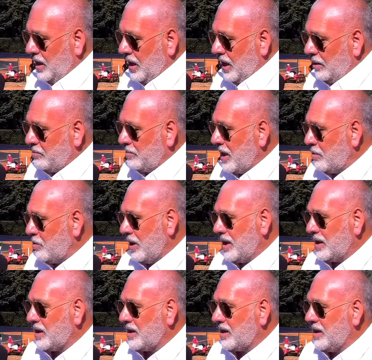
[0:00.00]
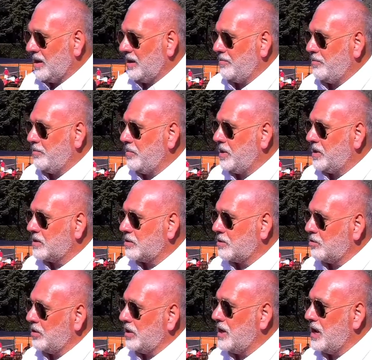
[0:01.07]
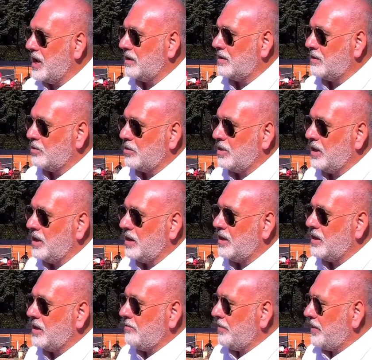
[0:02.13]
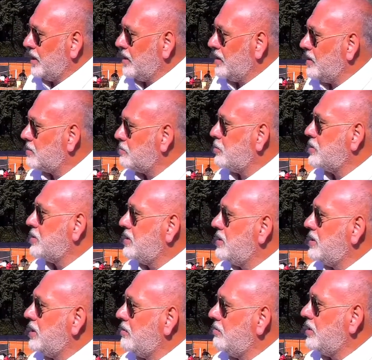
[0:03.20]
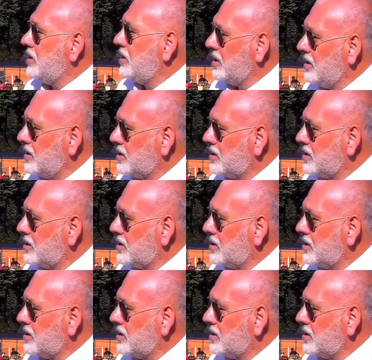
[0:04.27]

Abbiamo anche messo in atto dei dispositivi di